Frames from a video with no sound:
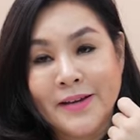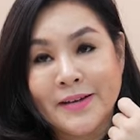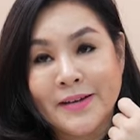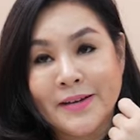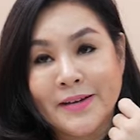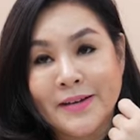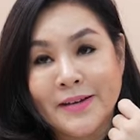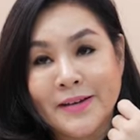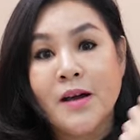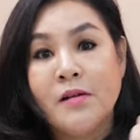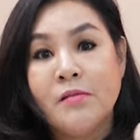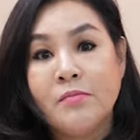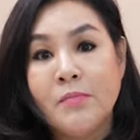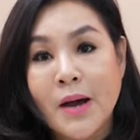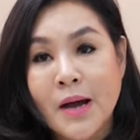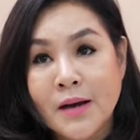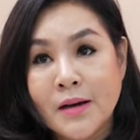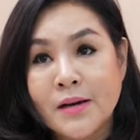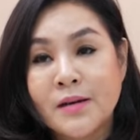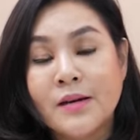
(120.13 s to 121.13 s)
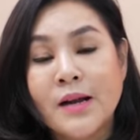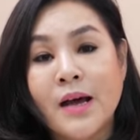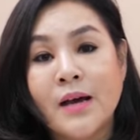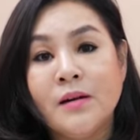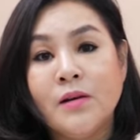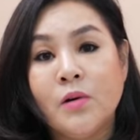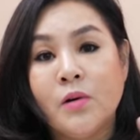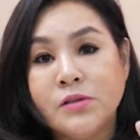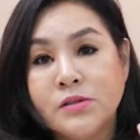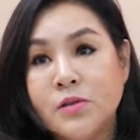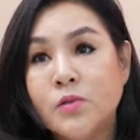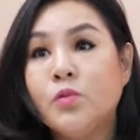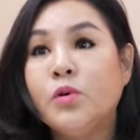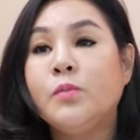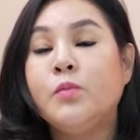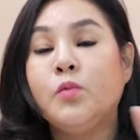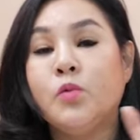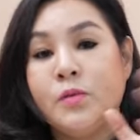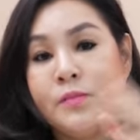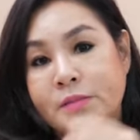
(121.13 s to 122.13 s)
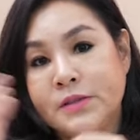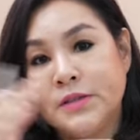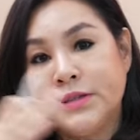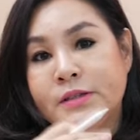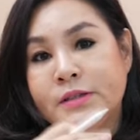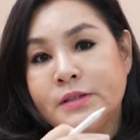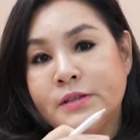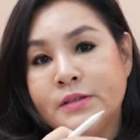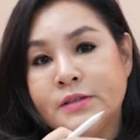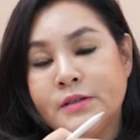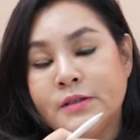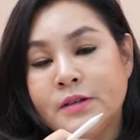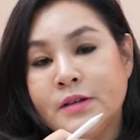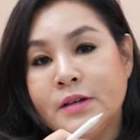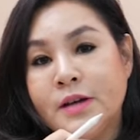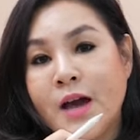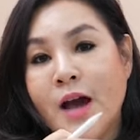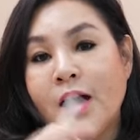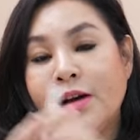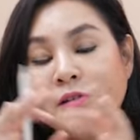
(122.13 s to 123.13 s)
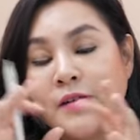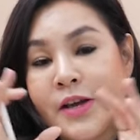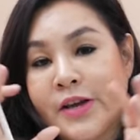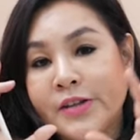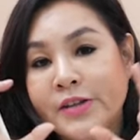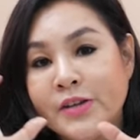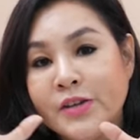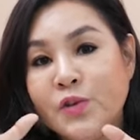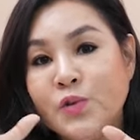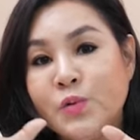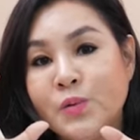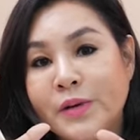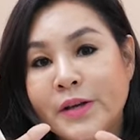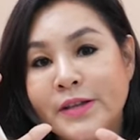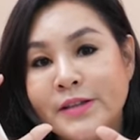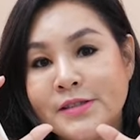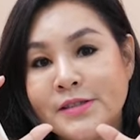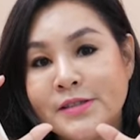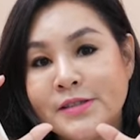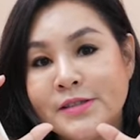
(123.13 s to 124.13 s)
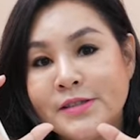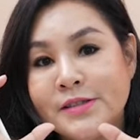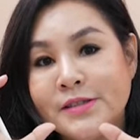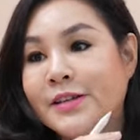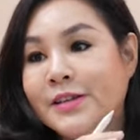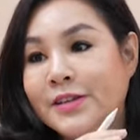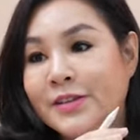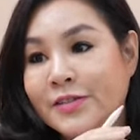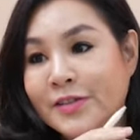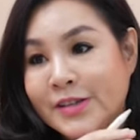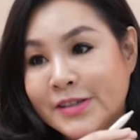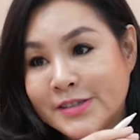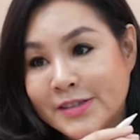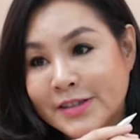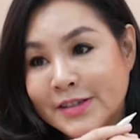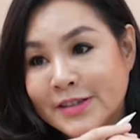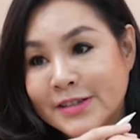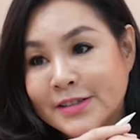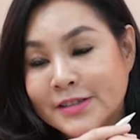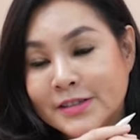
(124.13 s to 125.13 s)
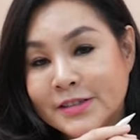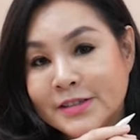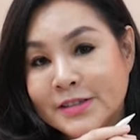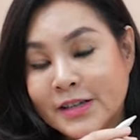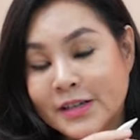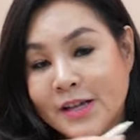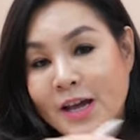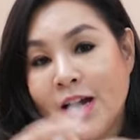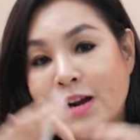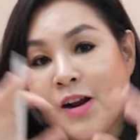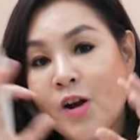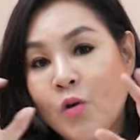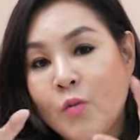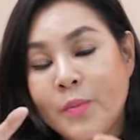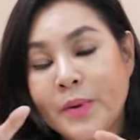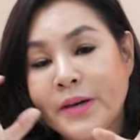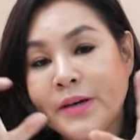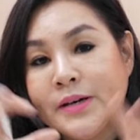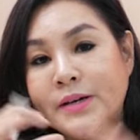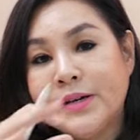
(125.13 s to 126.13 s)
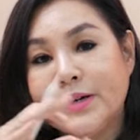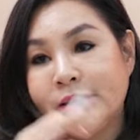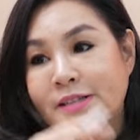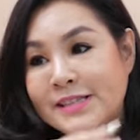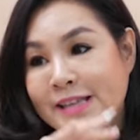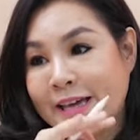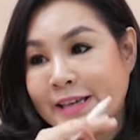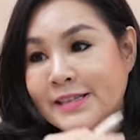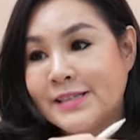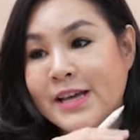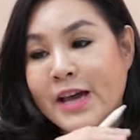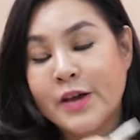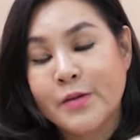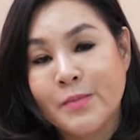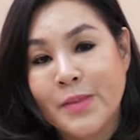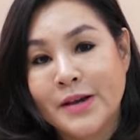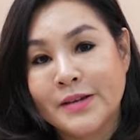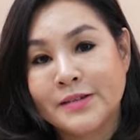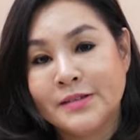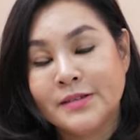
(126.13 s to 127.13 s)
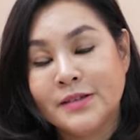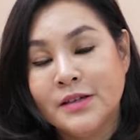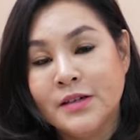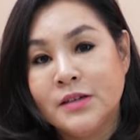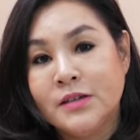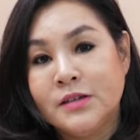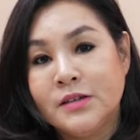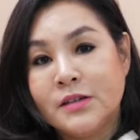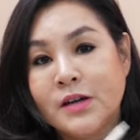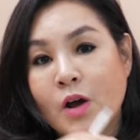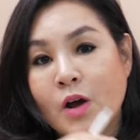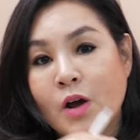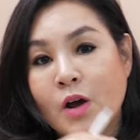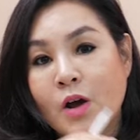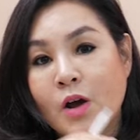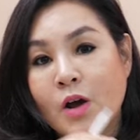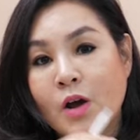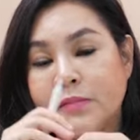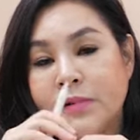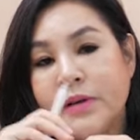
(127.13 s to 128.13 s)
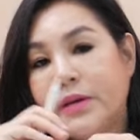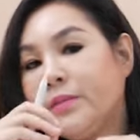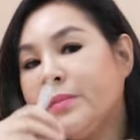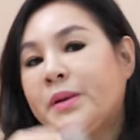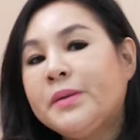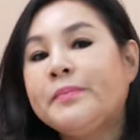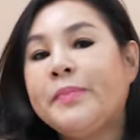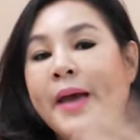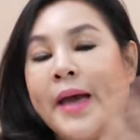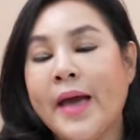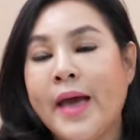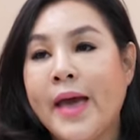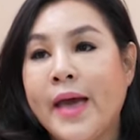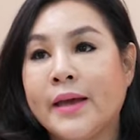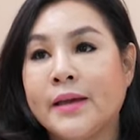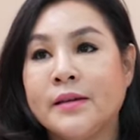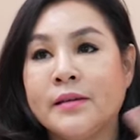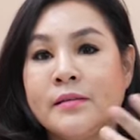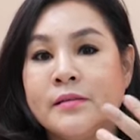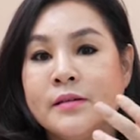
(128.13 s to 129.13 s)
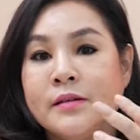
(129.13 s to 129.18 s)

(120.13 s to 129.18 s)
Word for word: ยง บางครั้งเราก็จะรวบรวมเงิน อะไรที่อยู่ในจิตอิทธิฤทธิ์จะเกิด แต่ถ้าเราไม่เคยใส่ใจมัน เราแบบเุ้ยมันแพง